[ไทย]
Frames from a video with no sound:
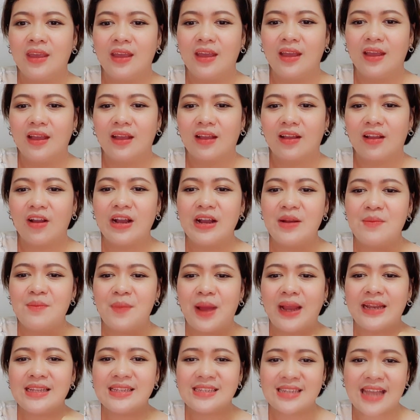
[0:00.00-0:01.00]
ก็คือ
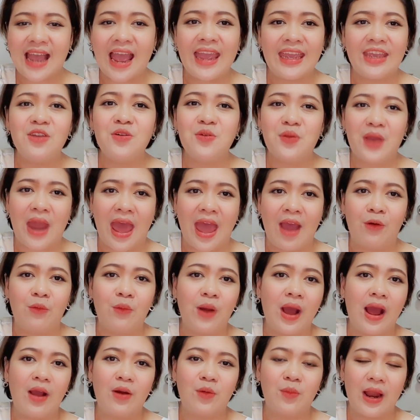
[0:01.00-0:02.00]
มั่นใจอยู่แล้ว
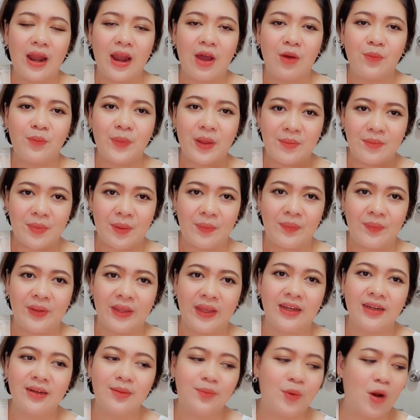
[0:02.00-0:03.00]
ว่าว่าเราเป็นแบบนี้
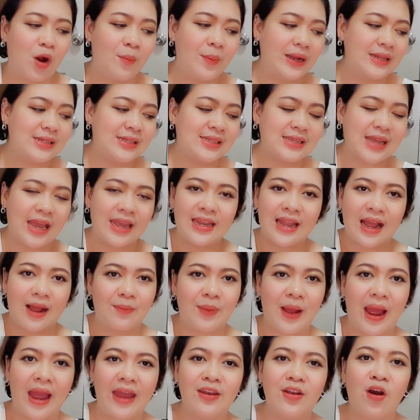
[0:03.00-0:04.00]
คือพอมั่นใจจาก
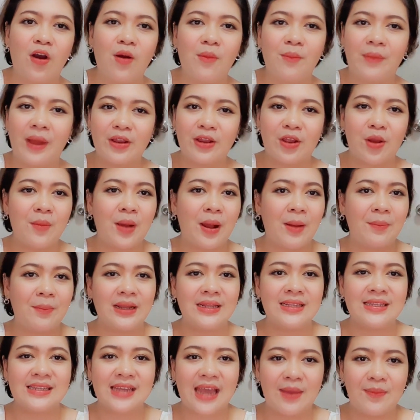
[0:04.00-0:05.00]
ภายนอกมันก็มามั่
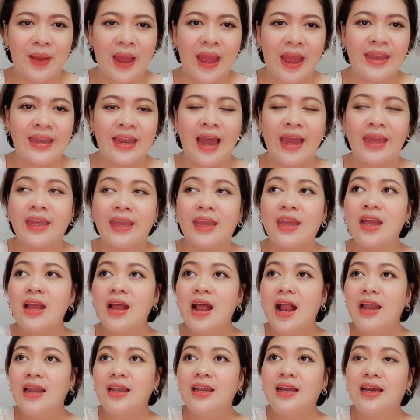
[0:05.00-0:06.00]
นใจภายใน
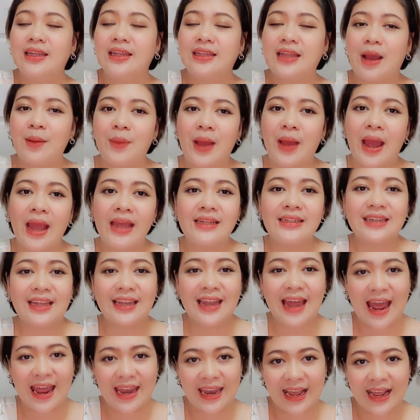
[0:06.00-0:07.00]
เลยทำให้ส
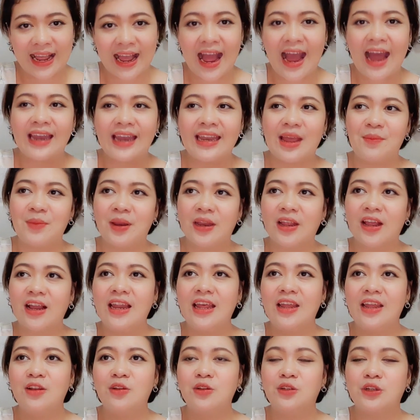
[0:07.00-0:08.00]
ถานการณ์เนี่ยมันก็เล
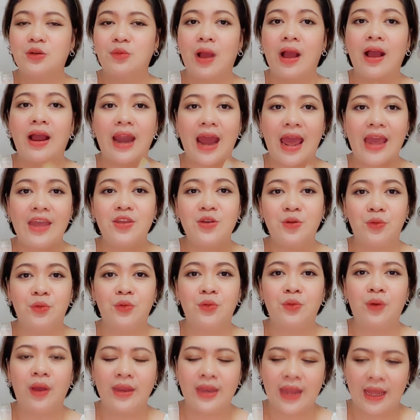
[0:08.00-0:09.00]
ยรู้สึกว่าใครอยู่
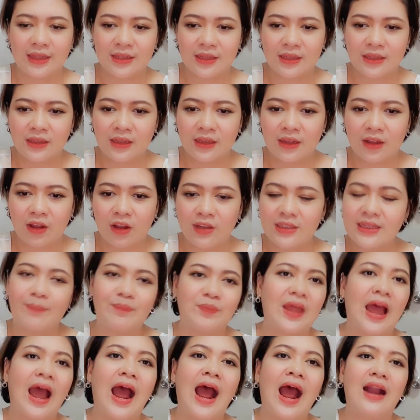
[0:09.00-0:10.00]
ด้วยเนี่ยก็จับ
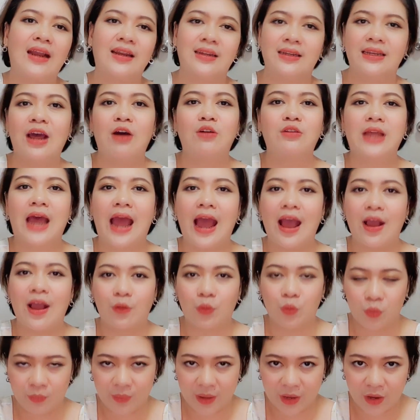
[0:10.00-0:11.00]
ทางหรือเดาทางคุ
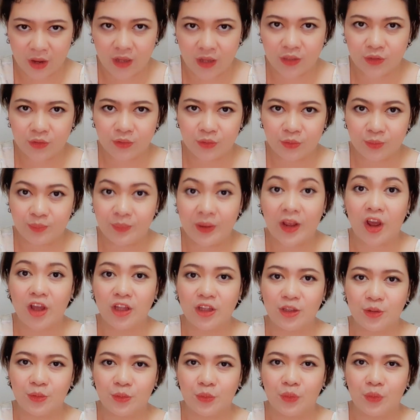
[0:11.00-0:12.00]
ณไม่ค่อยไม่ค่อยถูก